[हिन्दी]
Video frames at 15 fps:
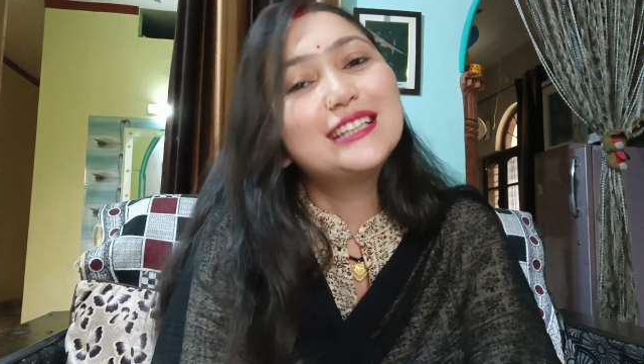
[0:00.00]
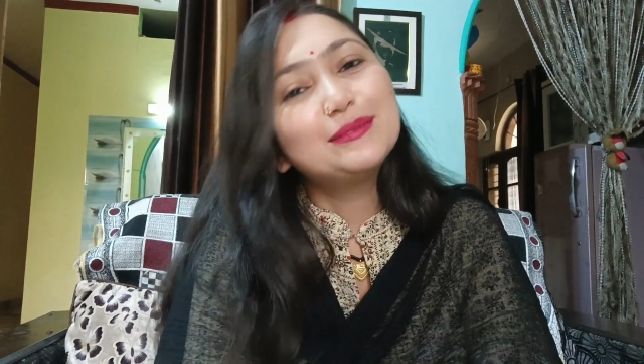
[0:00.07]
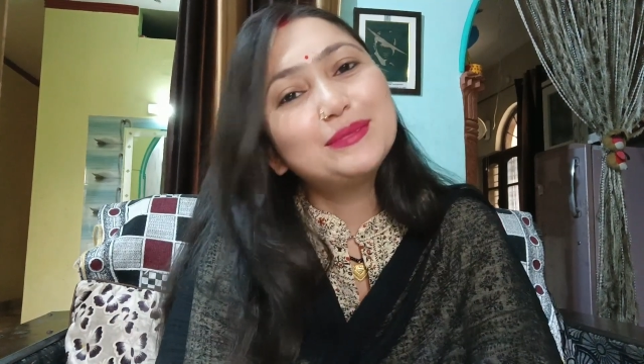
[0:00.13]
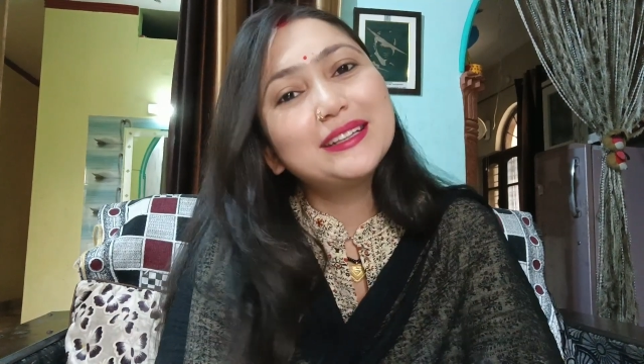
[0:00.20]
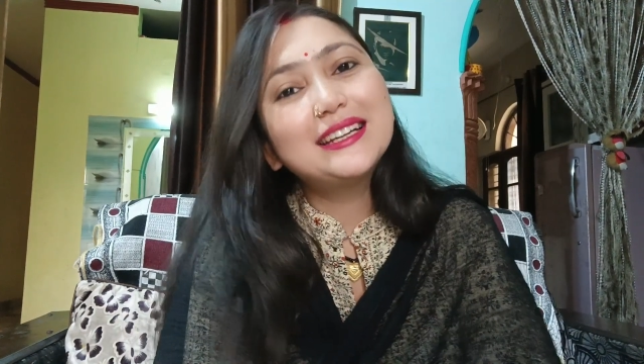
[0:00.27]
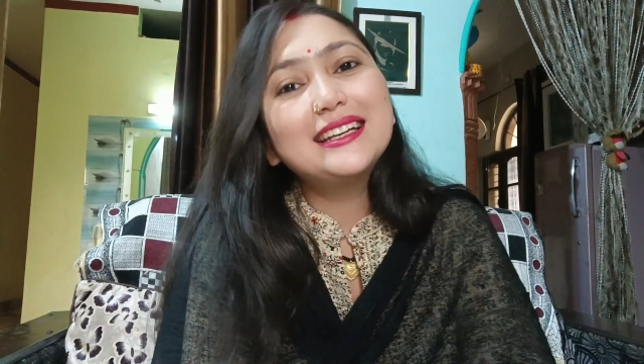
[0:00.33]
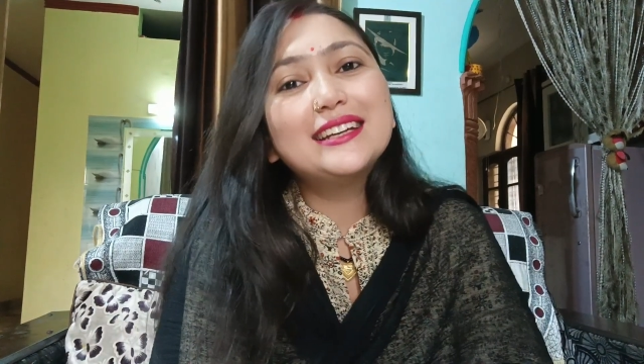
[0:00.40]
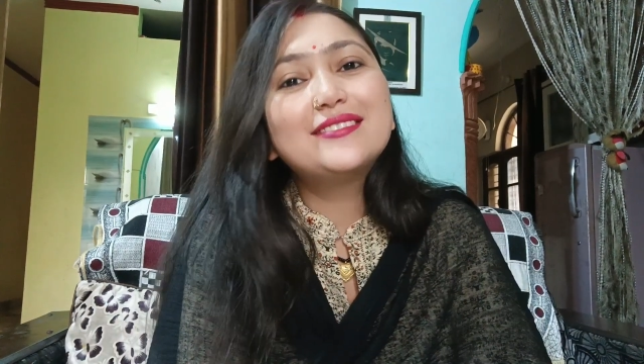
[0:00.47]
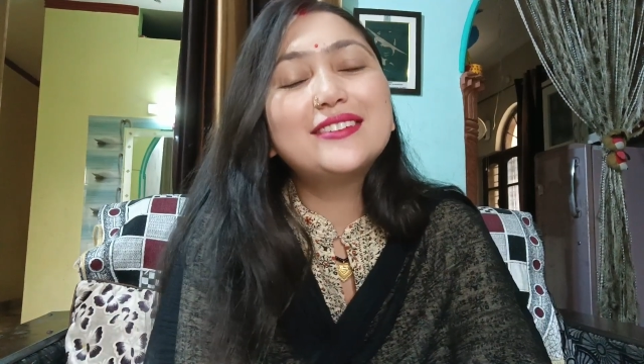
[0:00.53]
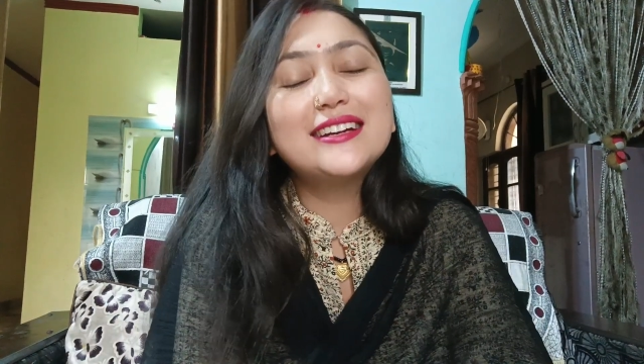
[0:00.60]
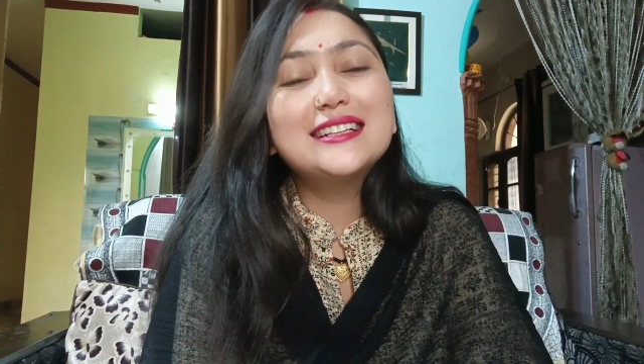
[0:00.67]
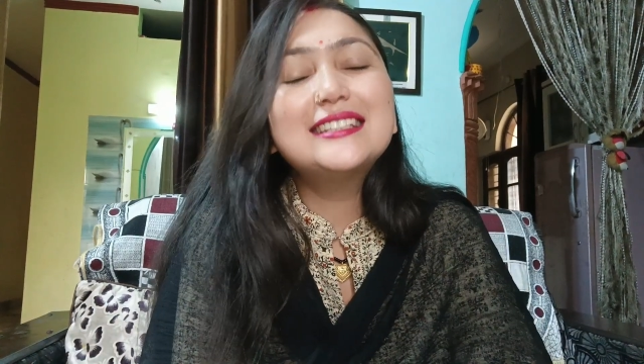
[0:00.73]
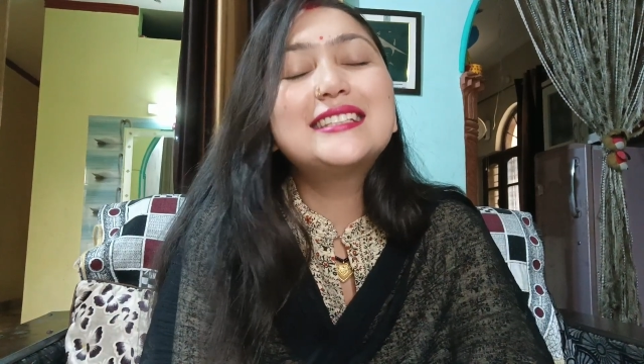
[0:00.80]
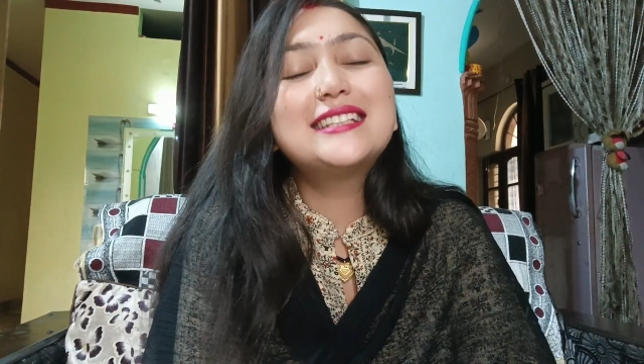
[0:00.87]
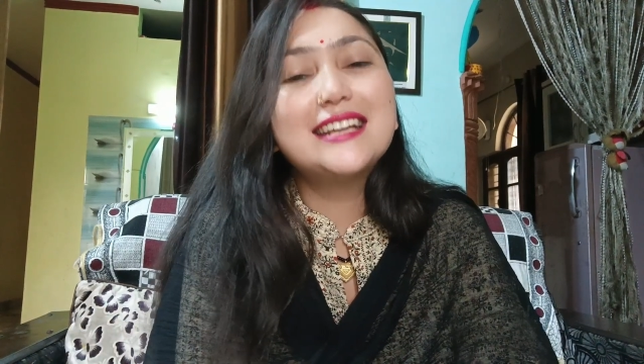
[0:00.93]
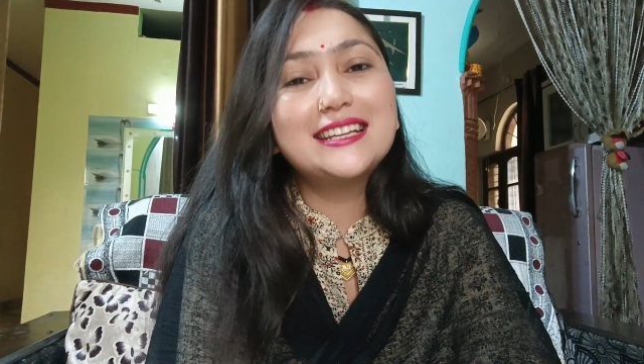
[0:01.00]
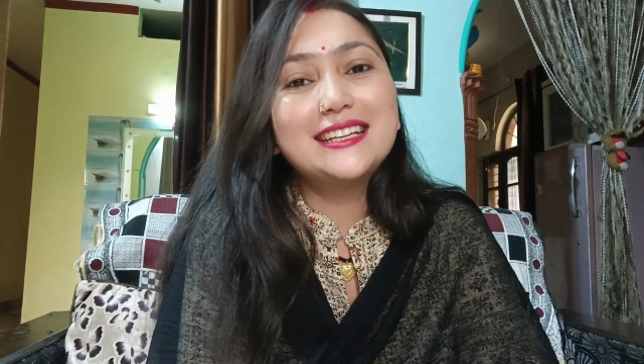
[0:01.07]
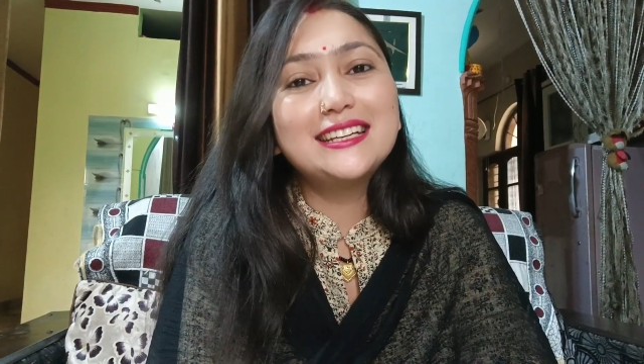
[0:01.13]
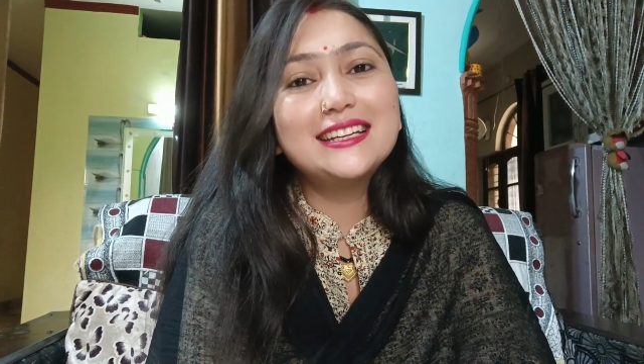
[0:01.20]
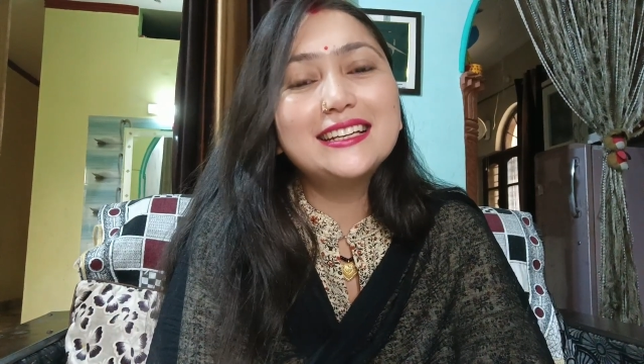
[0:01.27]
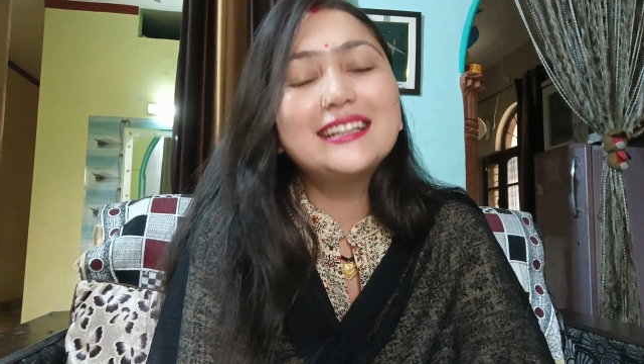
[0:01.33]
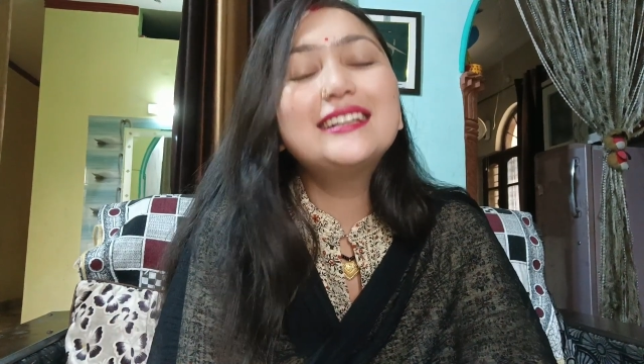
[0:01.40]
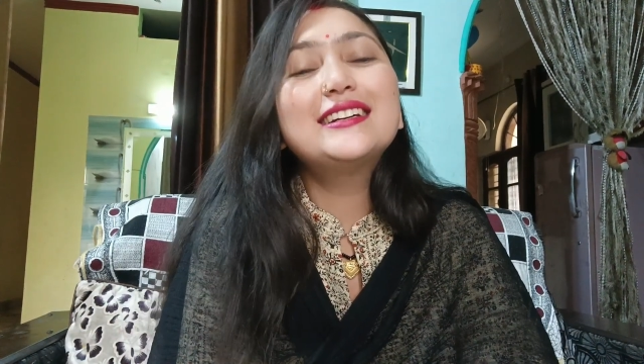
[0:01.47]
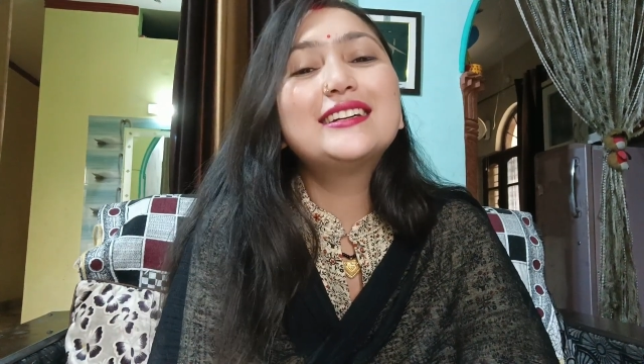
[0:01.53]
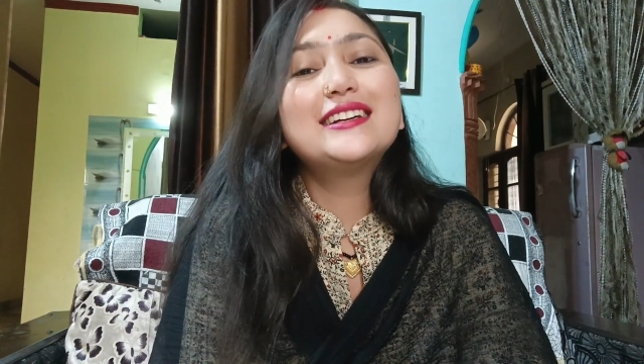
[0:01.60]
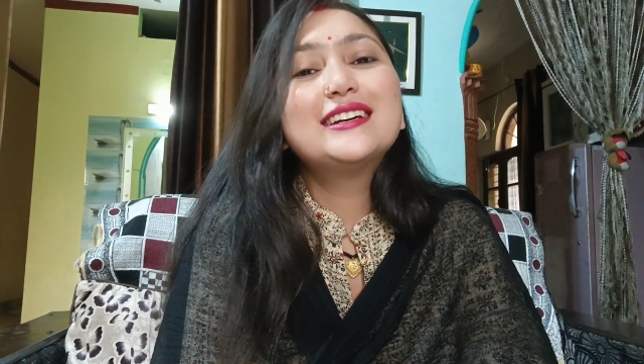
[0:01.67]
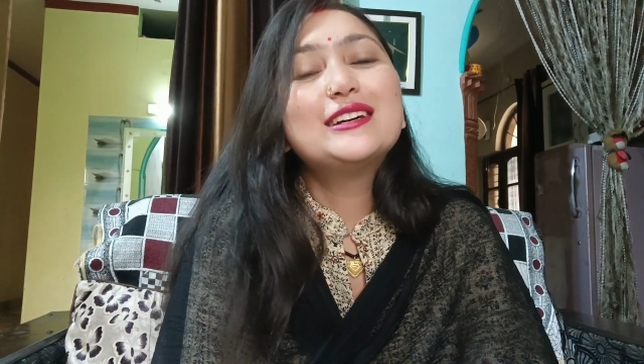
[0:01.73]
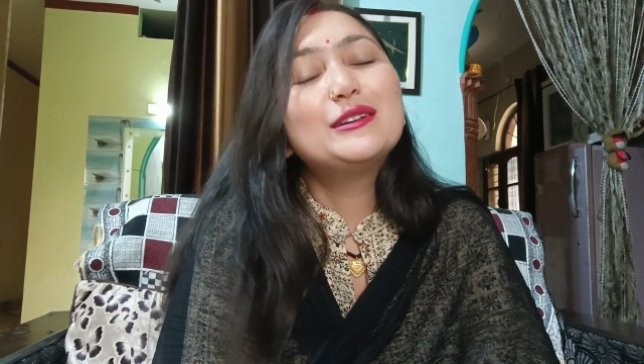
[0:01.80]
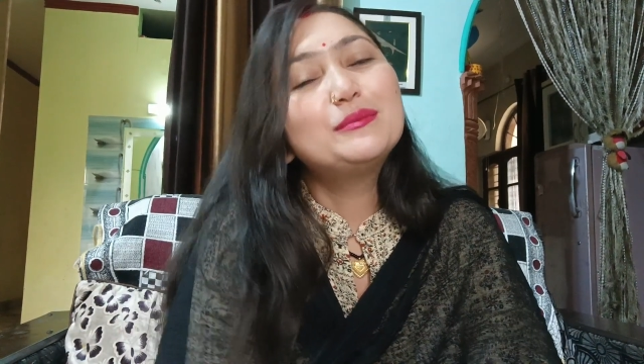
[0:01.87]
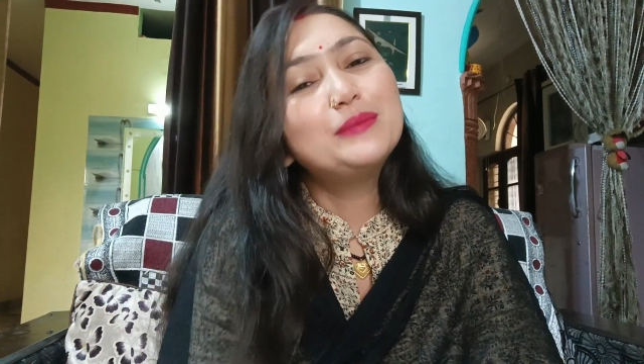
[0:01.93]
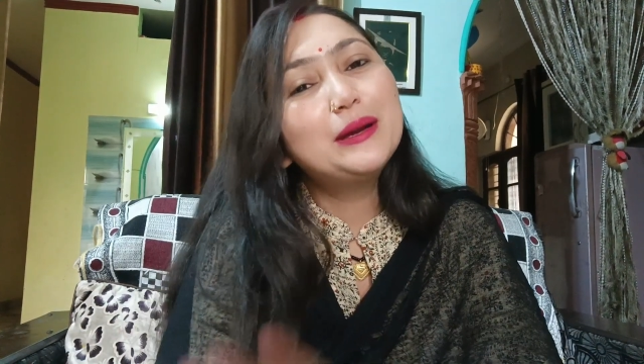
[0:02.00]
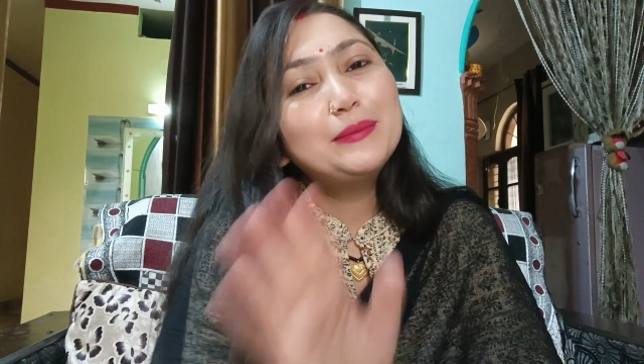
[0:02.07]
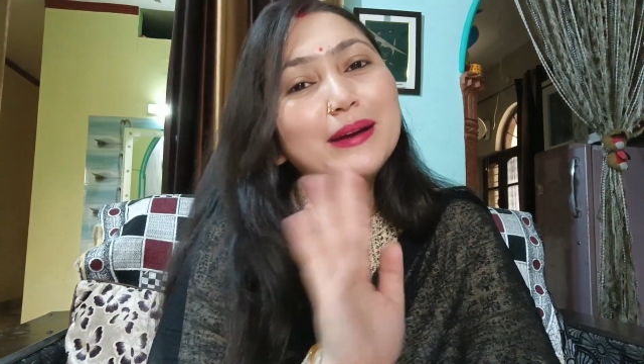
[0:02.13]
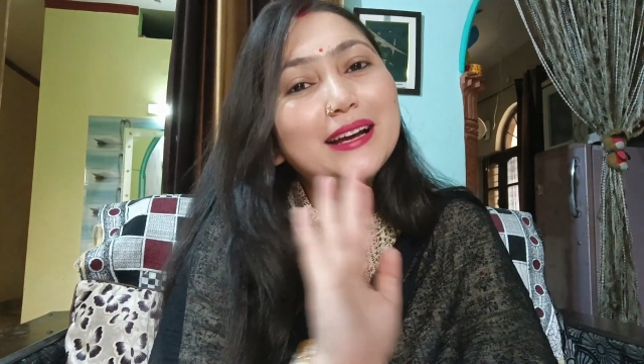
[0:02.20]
तब तक के लिए फ्रेंड्स टेक केयर बाय